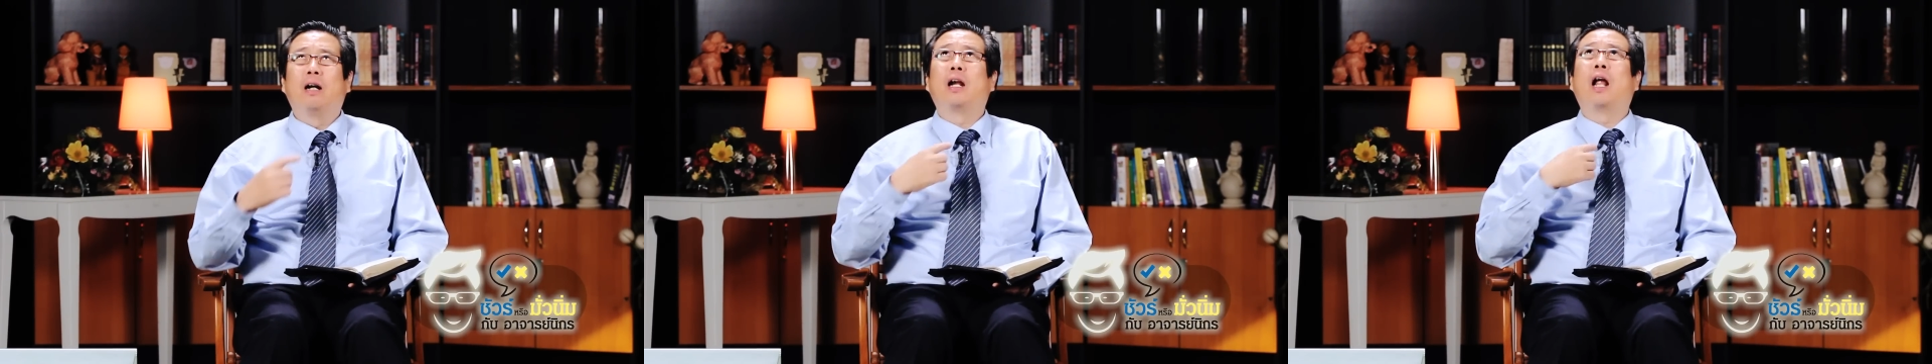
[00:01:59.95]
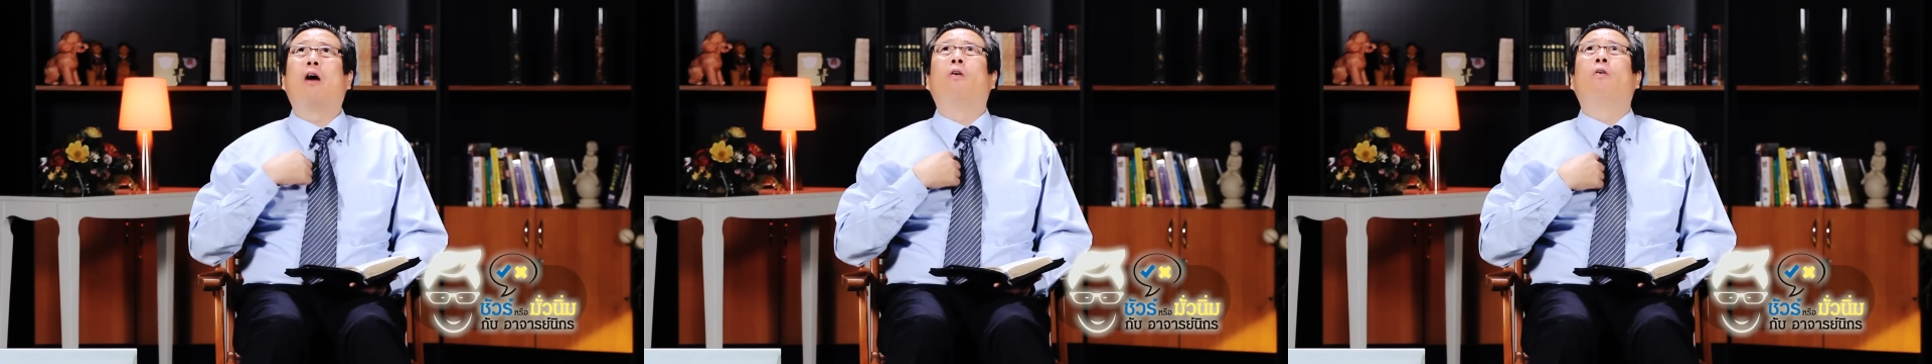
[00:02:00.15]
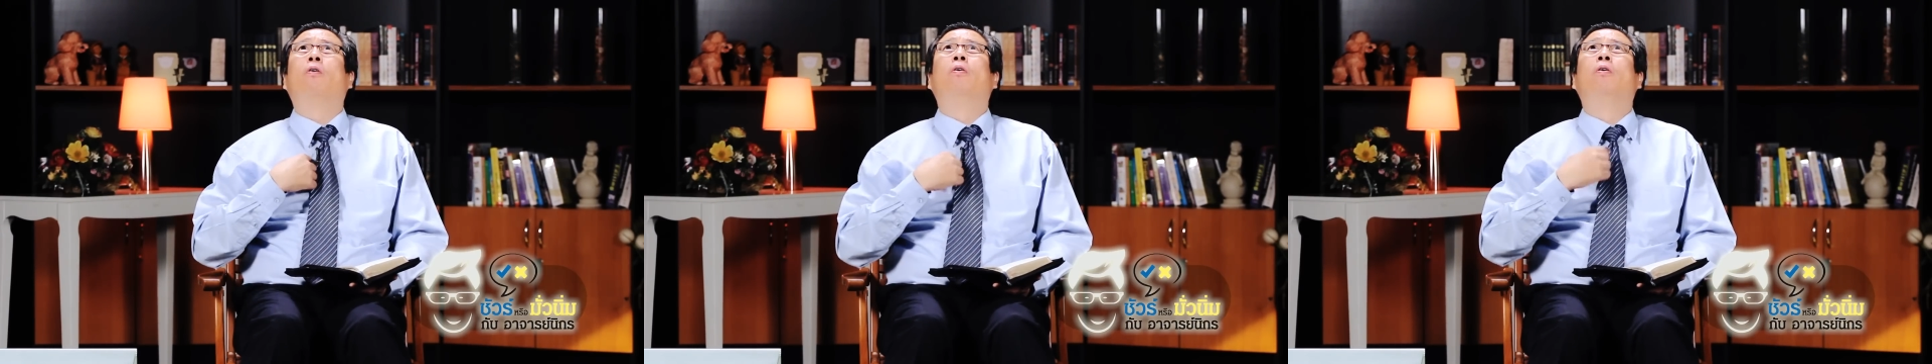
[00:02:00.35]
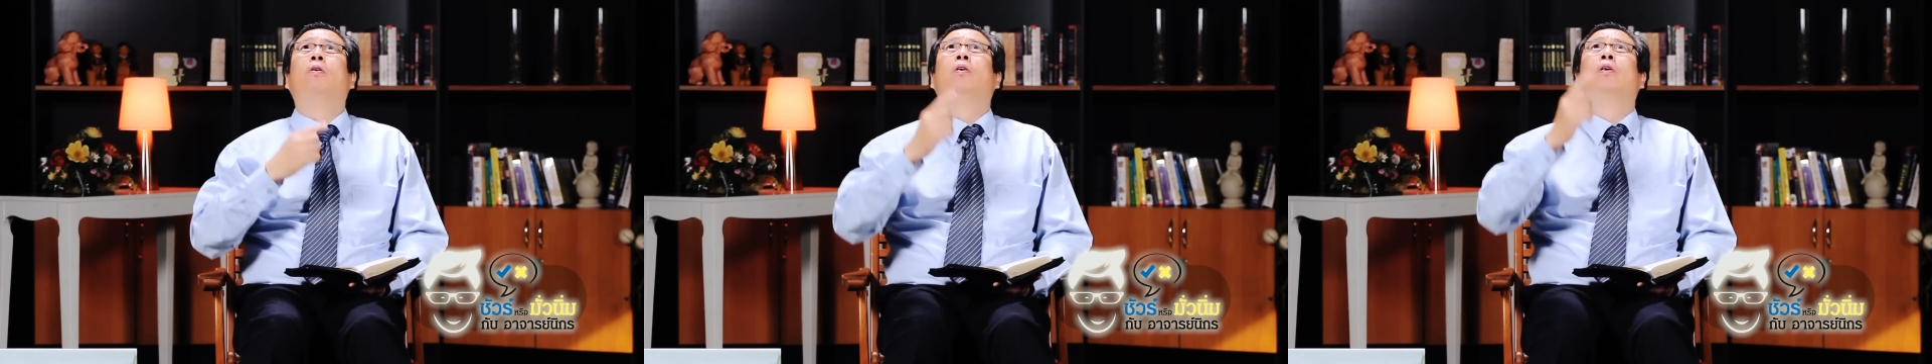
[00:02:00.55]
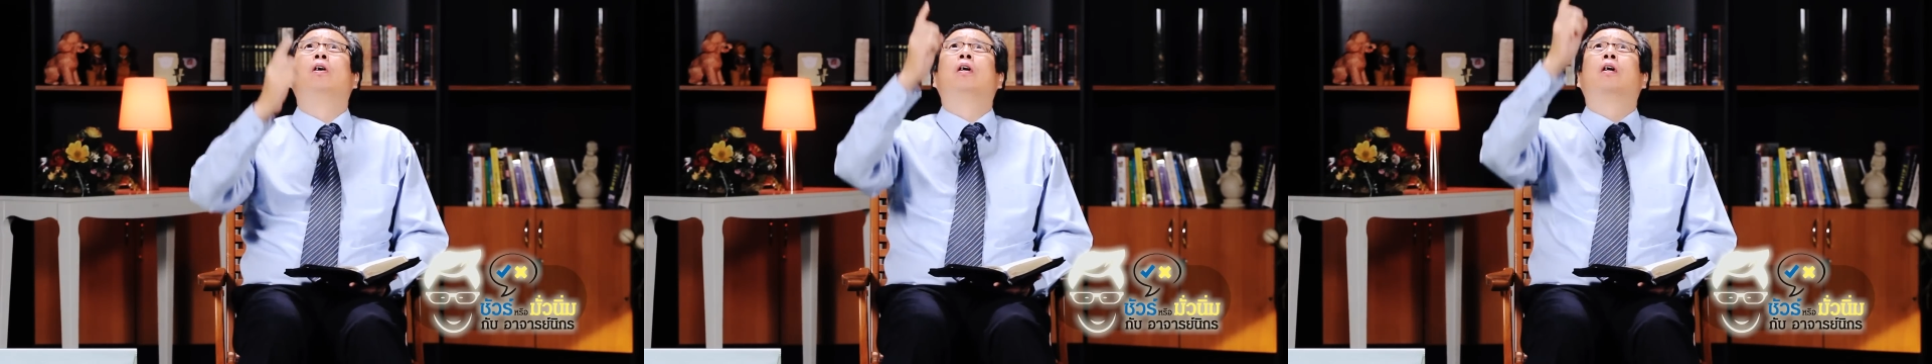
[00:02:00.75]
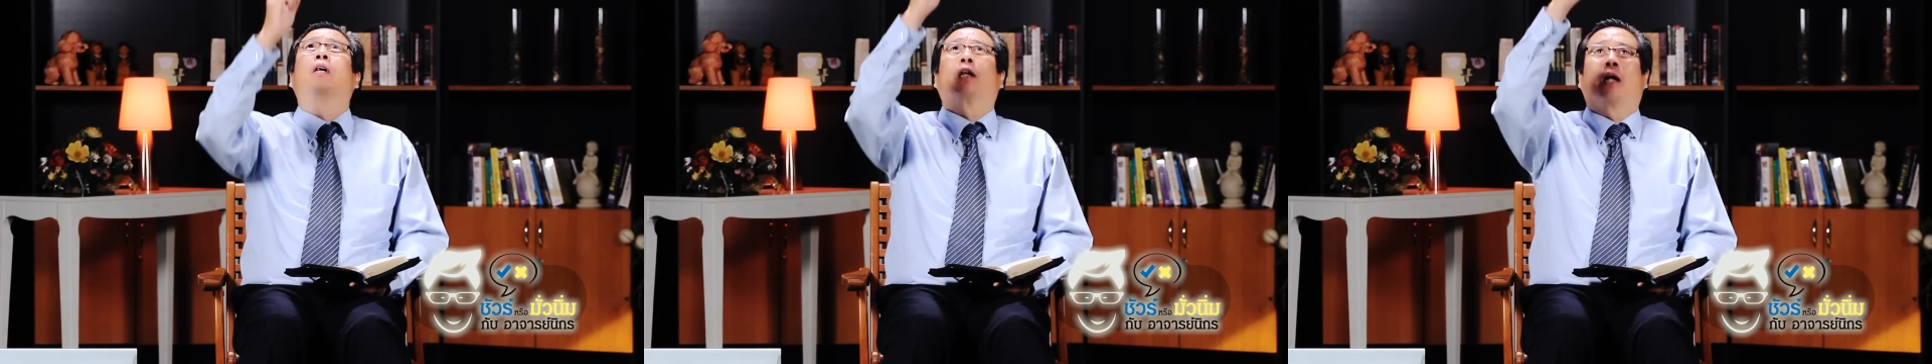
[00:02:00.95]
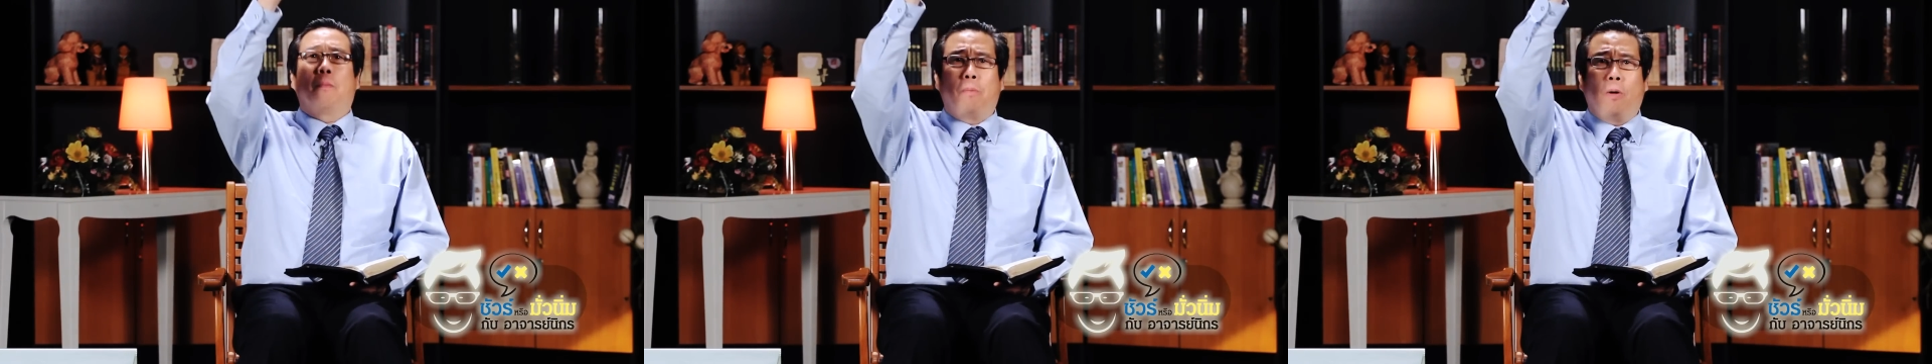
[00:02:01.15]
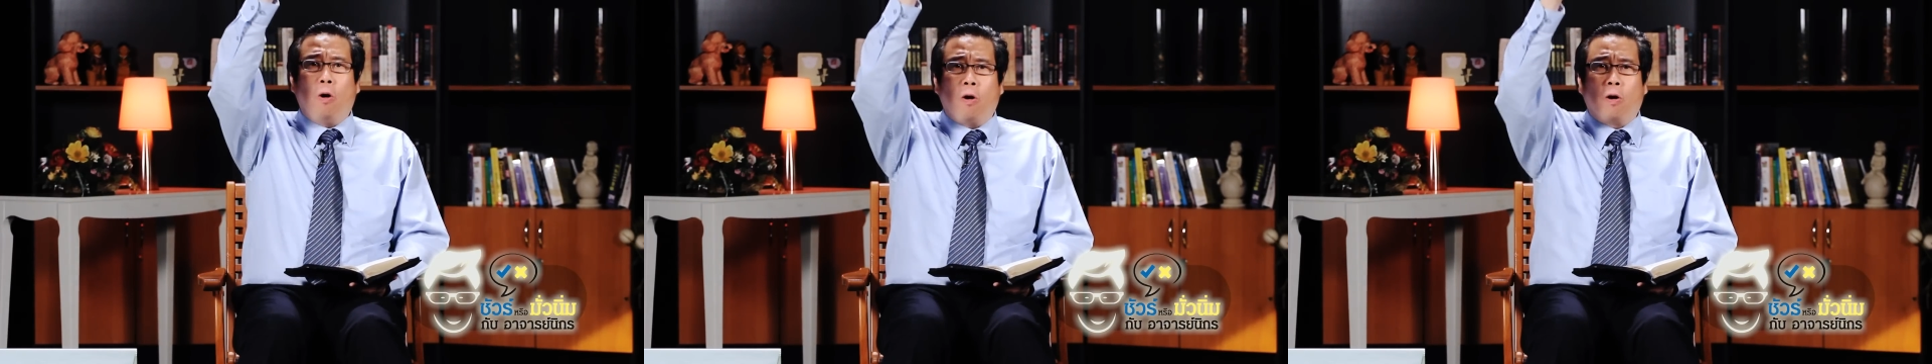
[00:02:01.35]
เรากับ
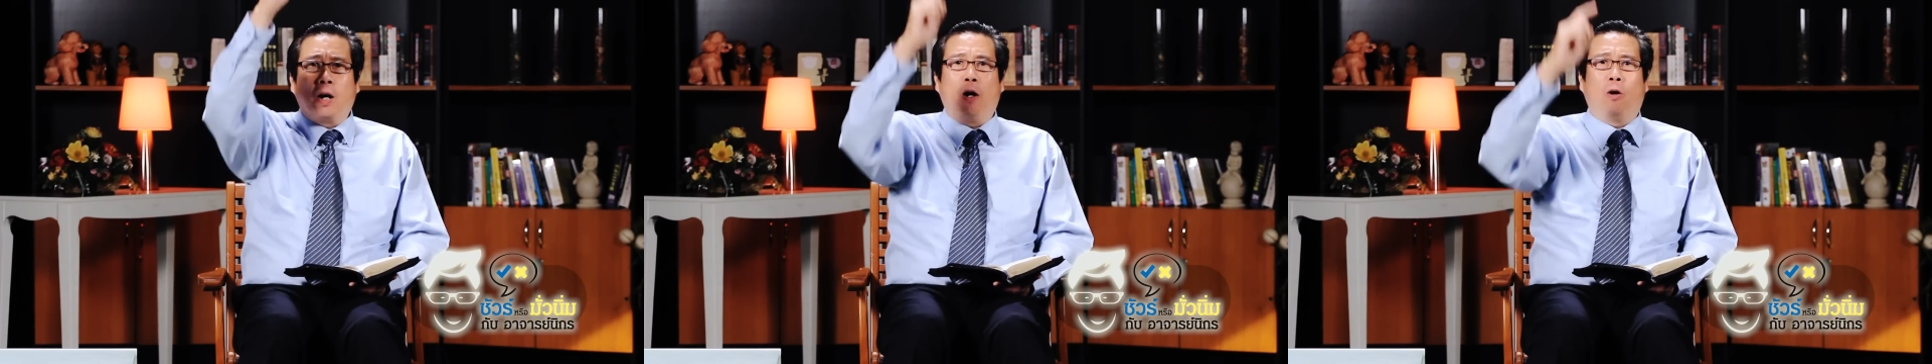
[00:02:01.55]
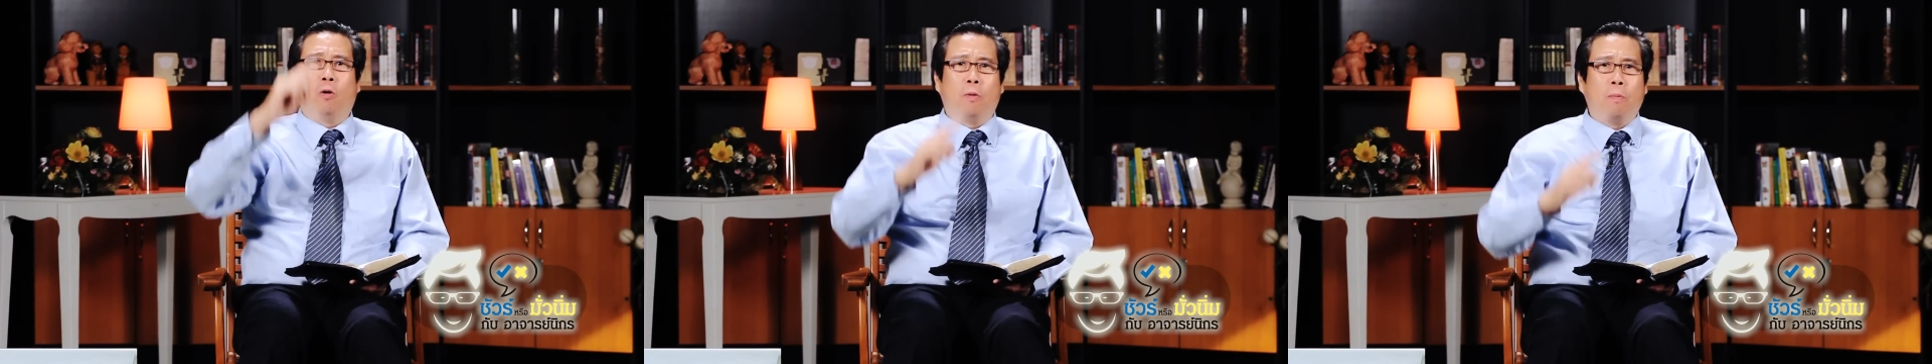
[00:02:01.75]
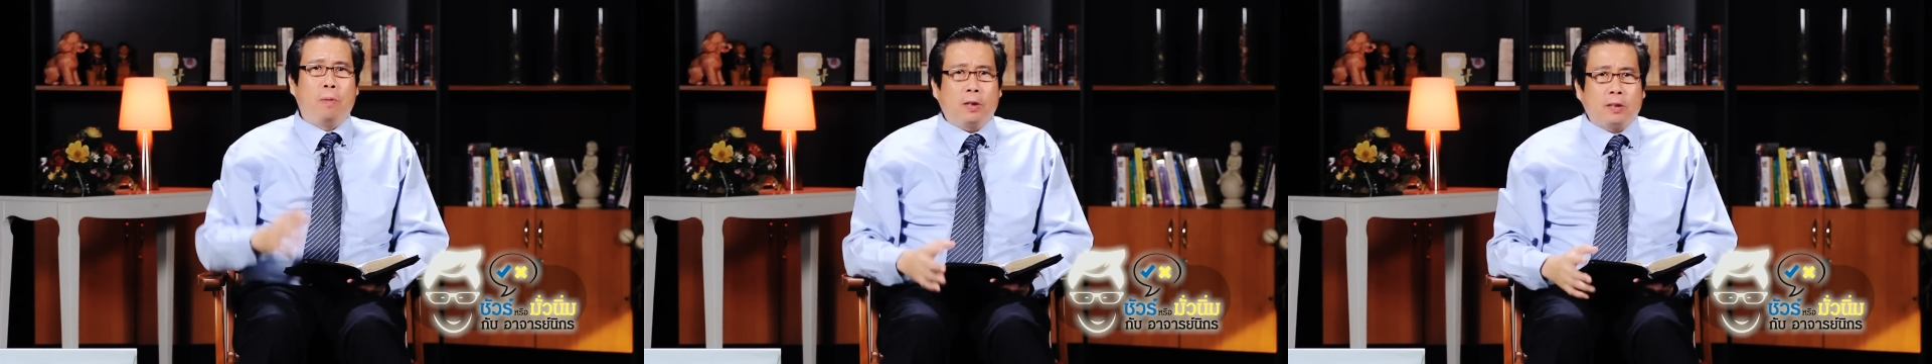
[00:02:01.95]
พ่อเราพ